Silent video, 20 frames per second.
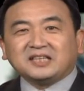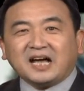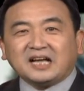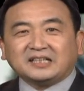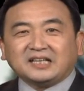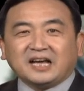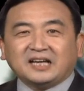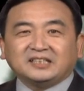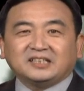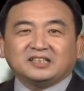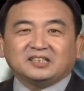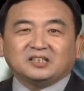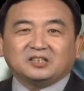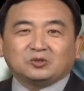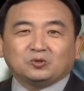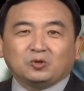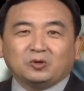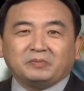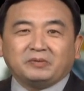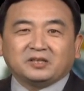下台
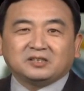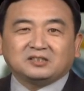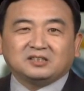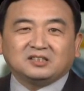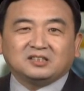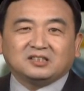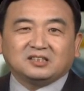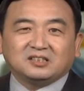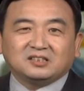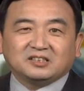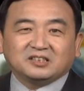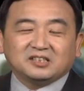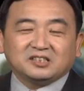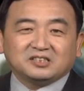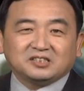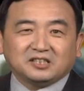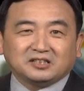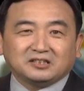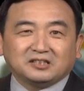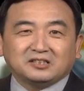的魁北克的这个
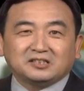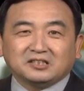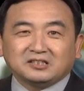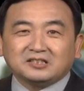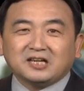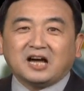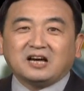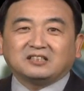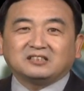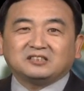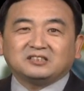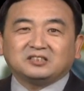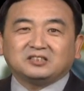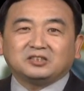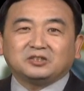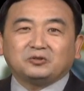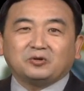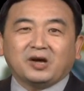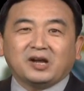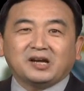省的省长
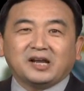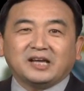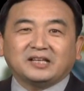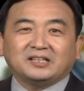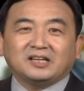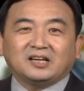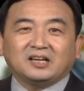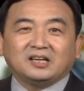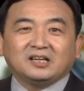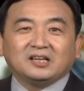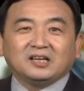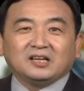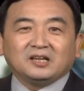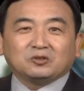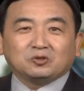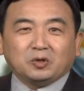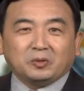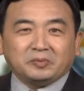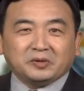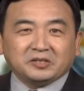是原来的
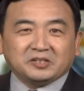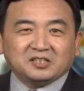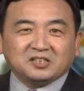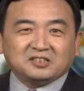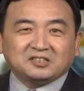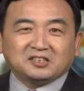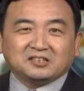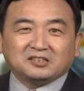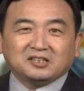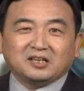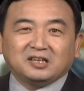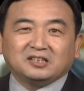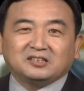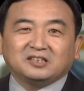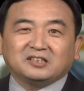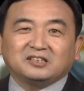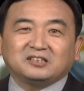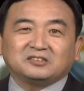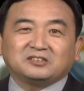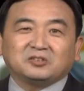魁北克省的
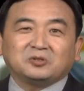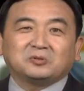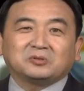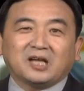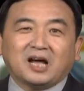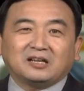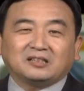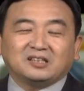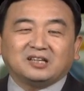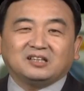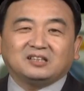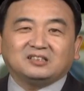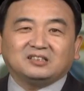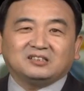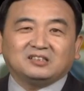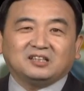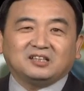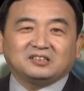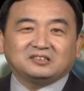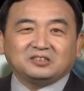这个自由党
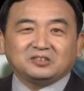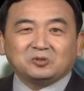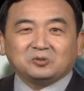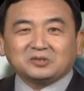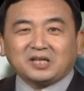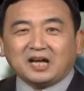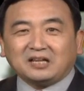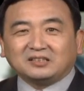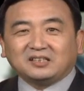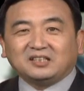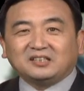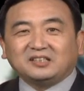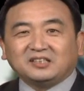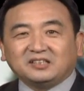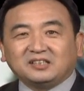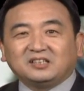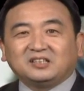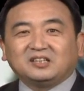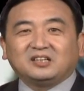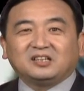的
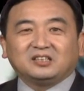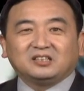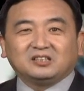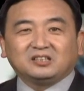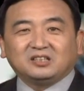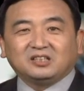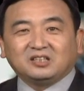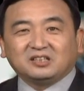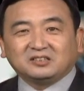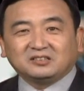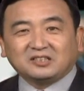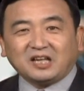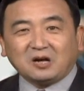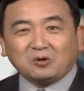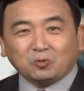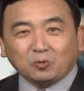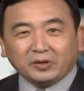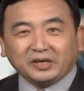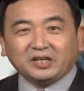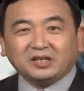这个
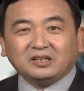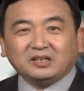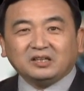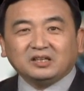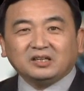党魁。